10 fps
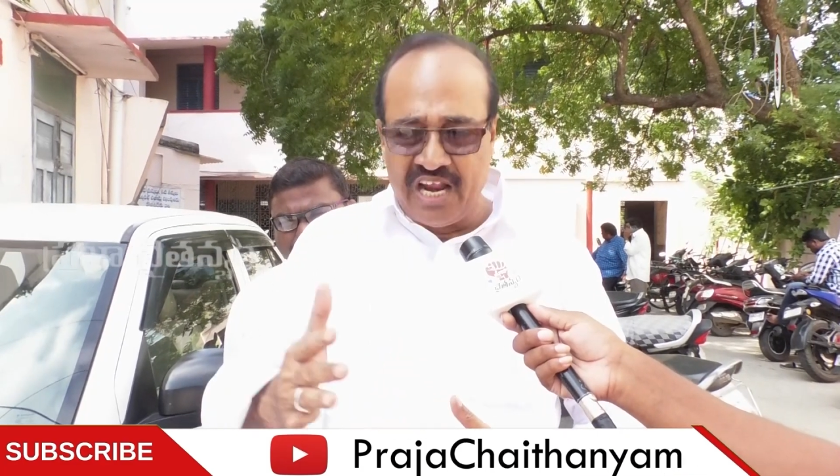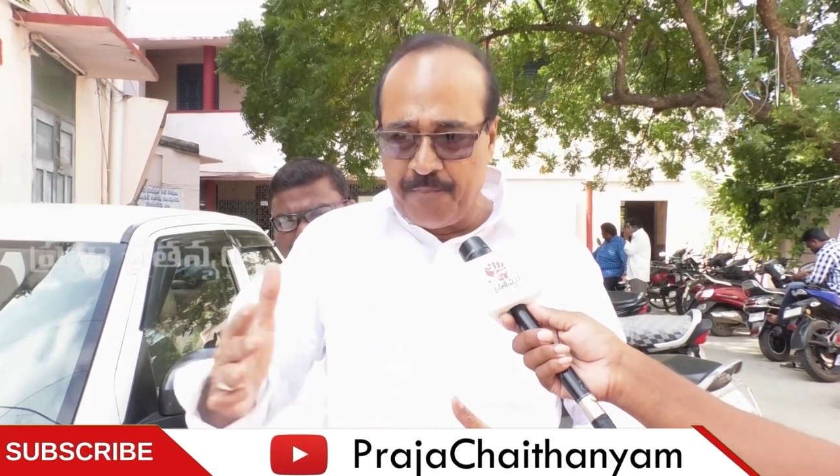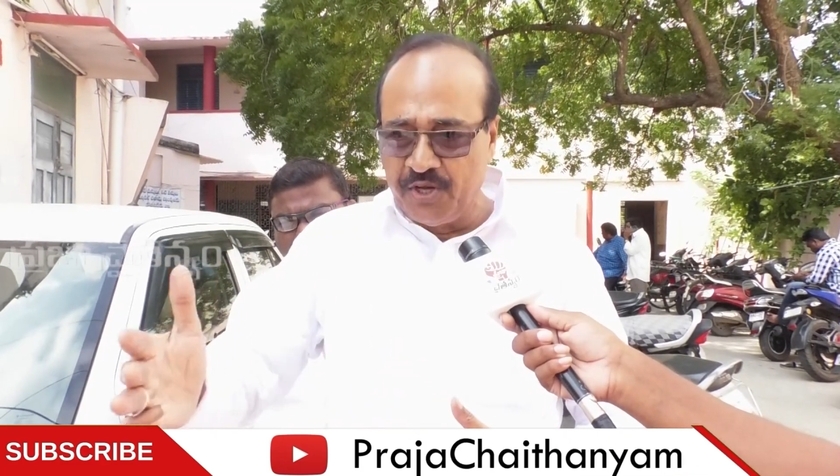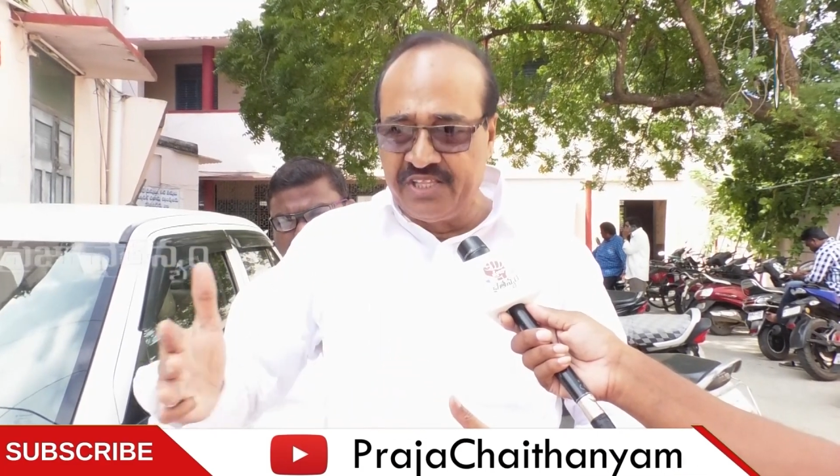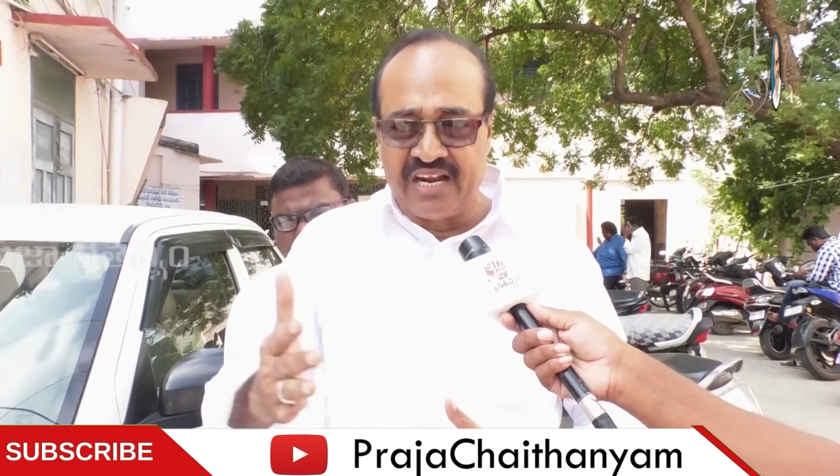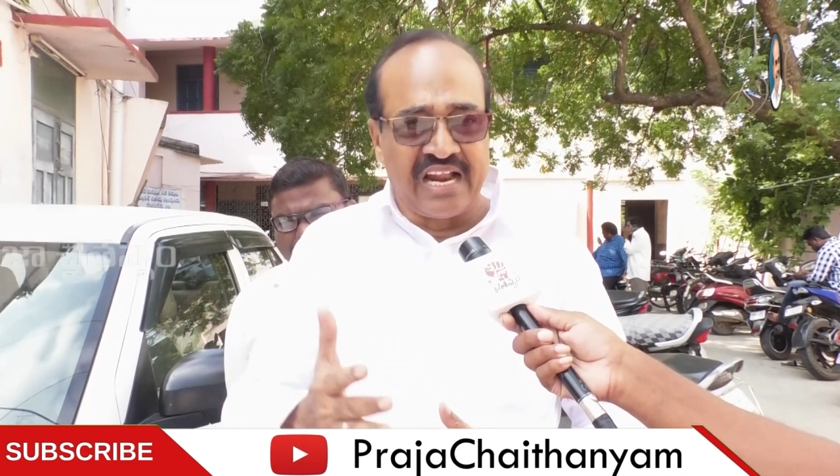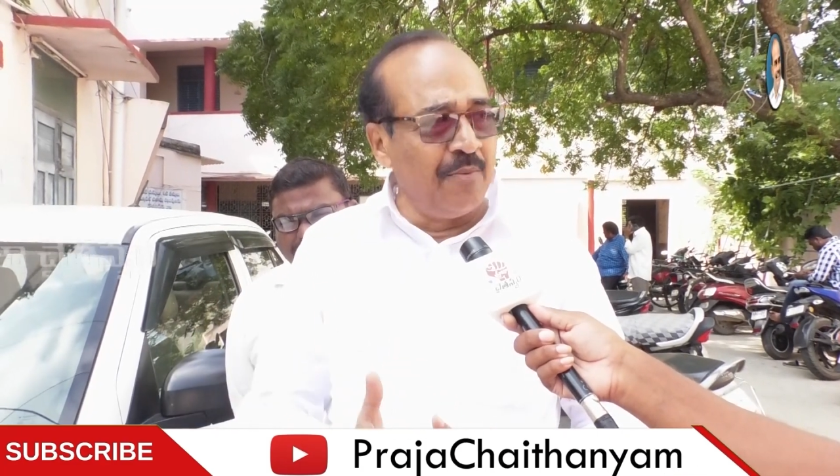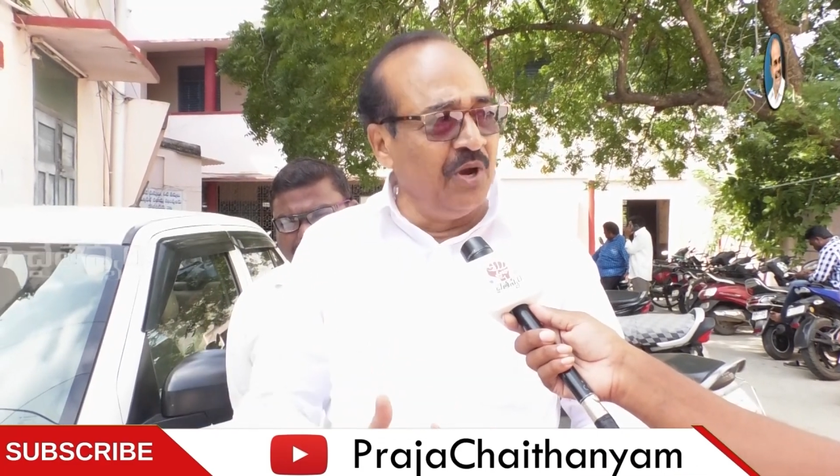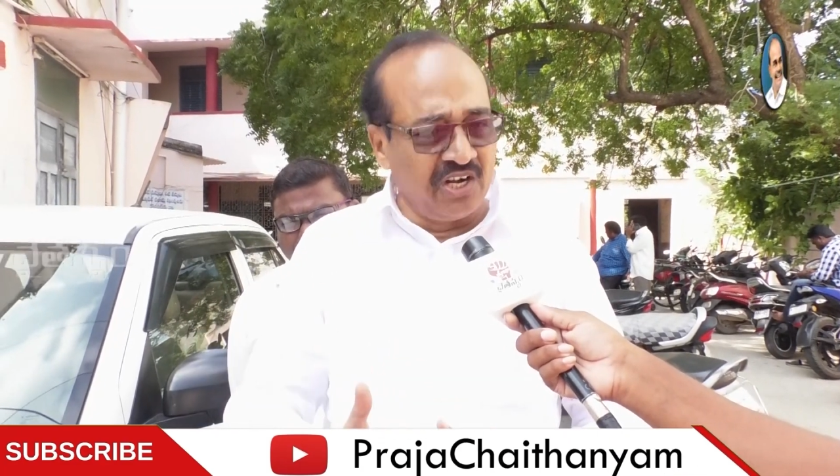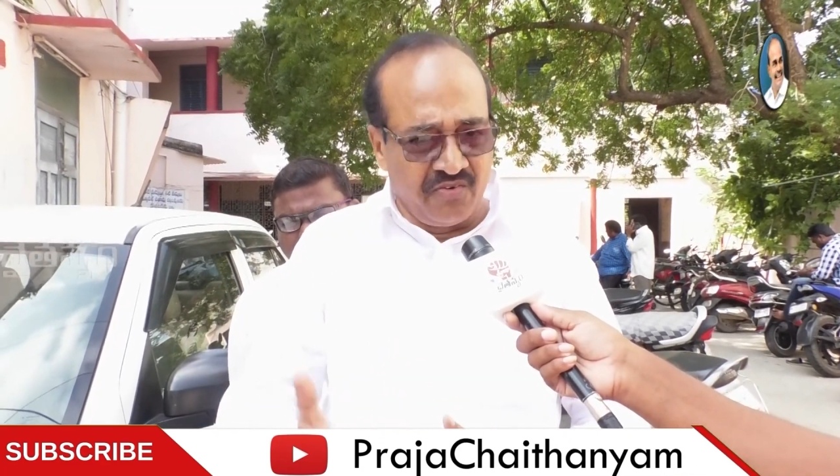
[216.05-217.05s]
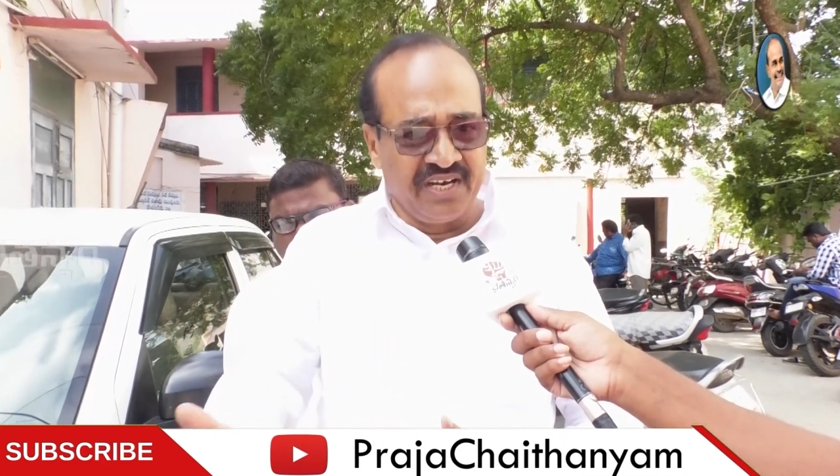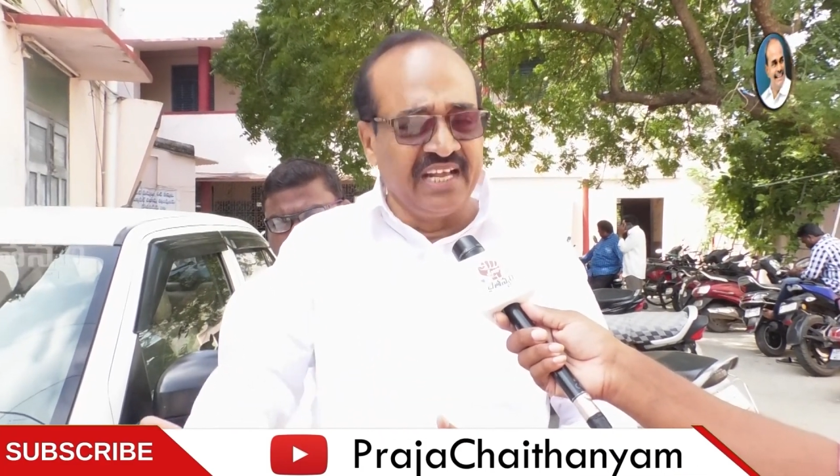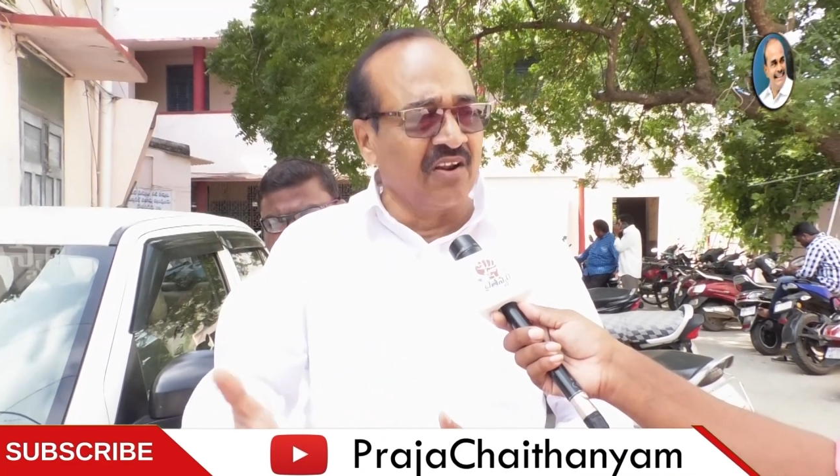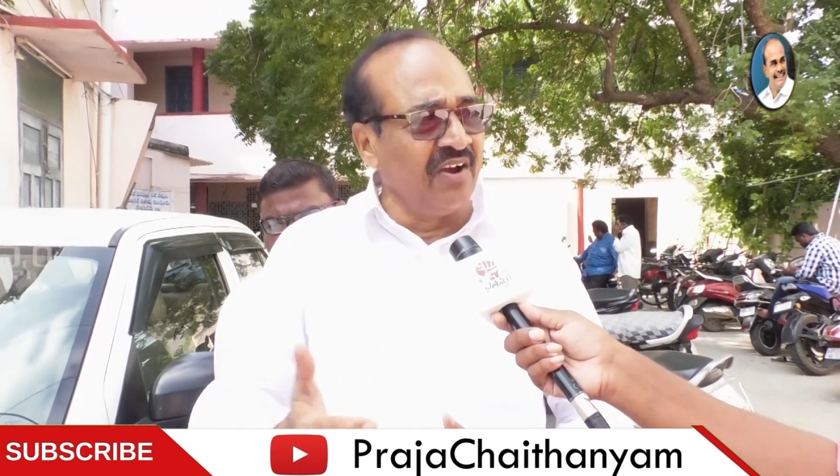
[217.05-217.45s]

రేపొద్దున రాబోయేటువంటి